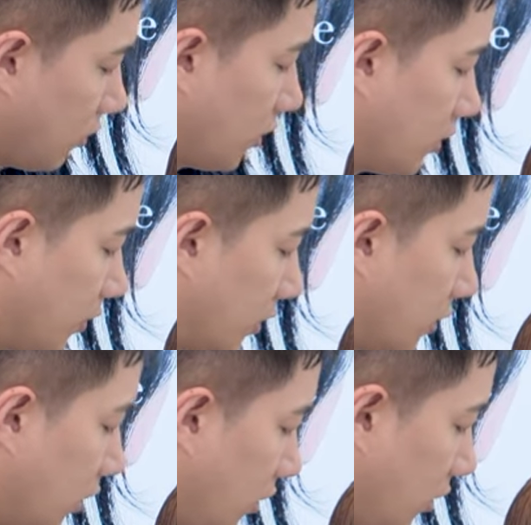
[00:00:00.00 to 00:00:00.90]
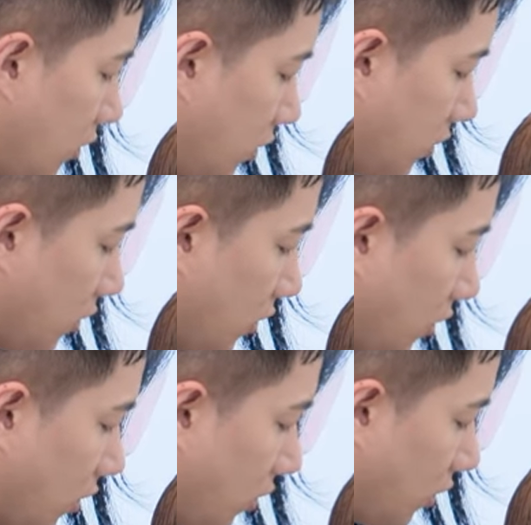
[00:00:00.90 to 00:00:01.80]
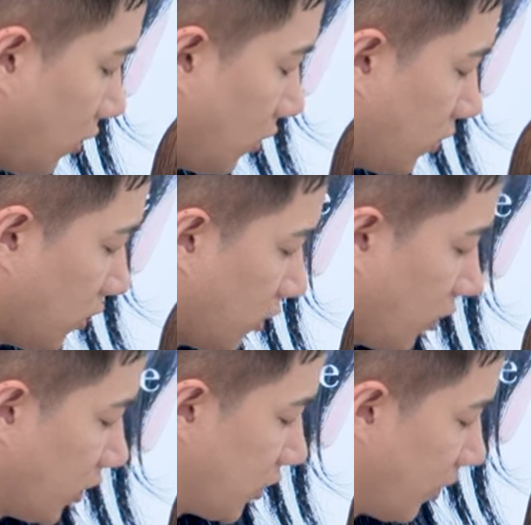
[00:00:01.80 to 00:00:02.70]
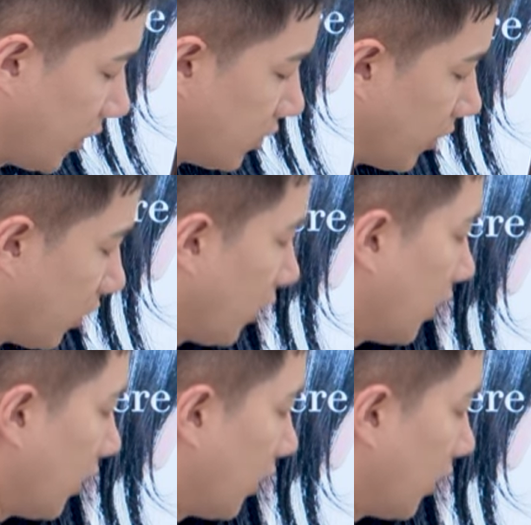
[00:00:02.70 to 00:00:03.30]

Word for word: 뒤집어서 커트. 여기 짧아지면 안